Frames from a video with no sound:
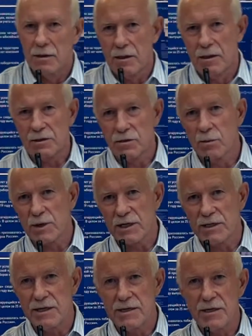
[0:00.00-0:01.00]
Э,
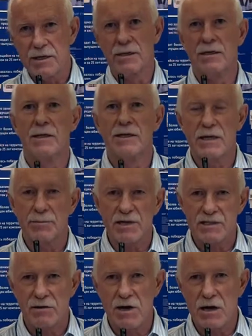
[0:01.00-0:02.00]
добрый день, э, я
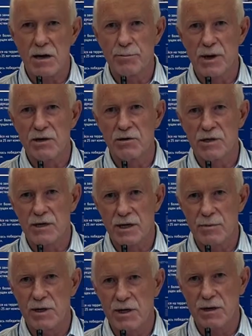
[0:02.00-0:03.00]
представляю компанию
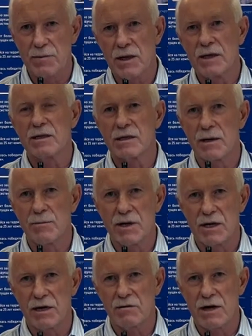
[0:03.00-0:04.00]
«Энергомера».
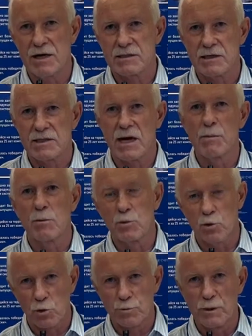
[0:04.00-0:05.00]
«Энергомера» является самым
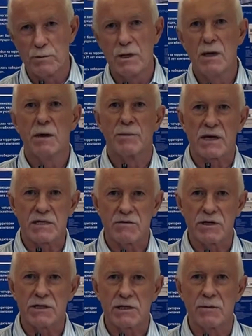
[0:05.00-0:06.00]
крупным
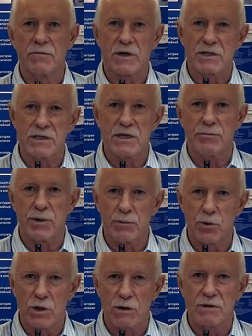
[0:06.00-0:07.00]
производителем в России
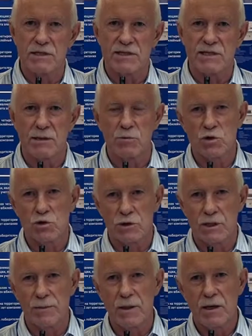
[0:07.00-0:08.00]
приборов и систем
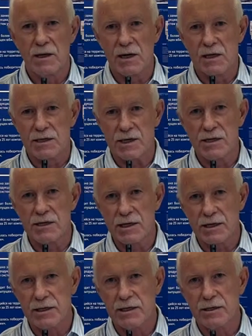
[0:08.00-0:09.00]
учета
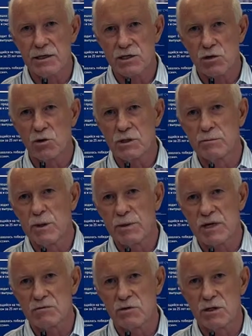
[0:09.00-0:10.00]
электроэнергии. Ежегодно мы
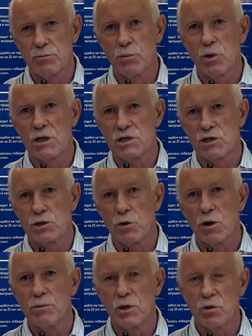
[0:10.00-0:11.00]
производим более
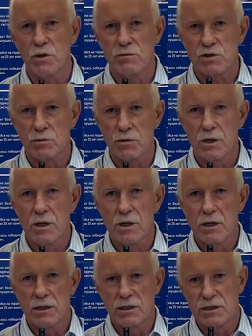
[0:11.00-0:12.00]
4 миллионов штук
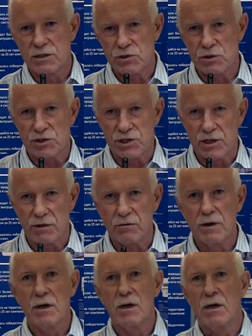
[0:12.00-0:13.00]
э,
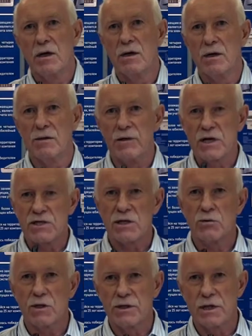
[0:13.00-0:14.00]
счетчиков. Наша
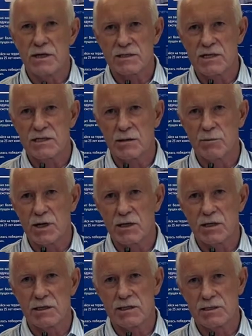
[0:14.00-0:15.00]
доля на российском
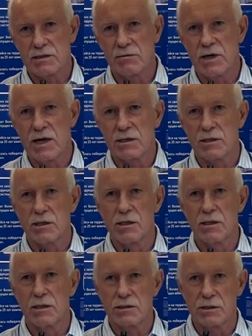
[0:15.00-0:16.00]
рынке составляет
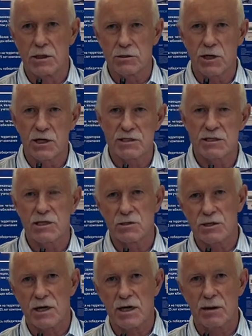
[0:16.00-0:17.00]
от 30 до
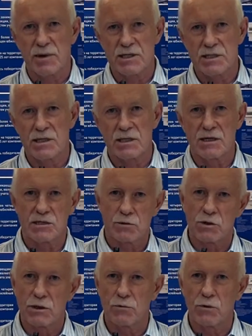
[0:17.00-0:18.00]
40 процентов из
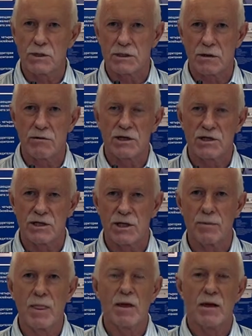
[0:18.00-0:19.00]
года в год. Эта
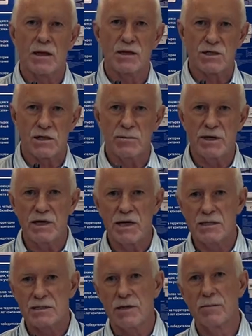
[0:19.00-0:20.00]
величина, конечно,
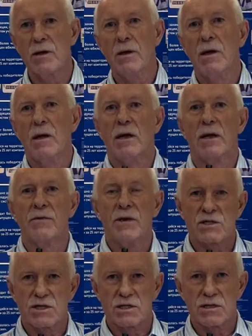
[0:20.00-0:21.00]
меняется.
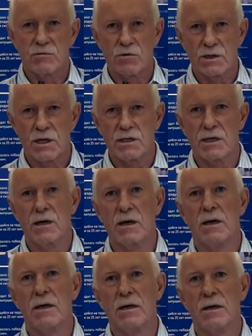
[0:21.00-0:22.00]
Наши заводы –
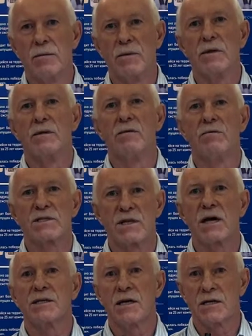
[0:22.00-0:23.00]
это
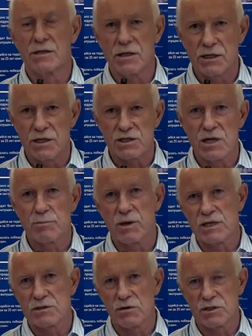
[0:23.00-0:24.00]
высокотехнологичное
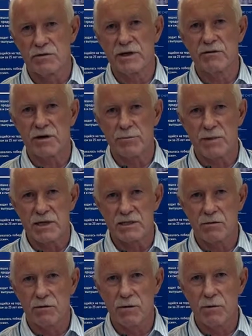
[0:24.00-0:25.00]
производство
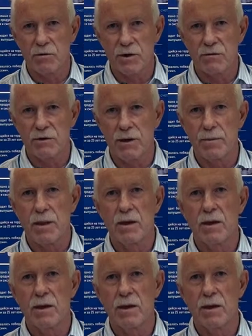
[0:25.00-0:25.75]
европейского уровня.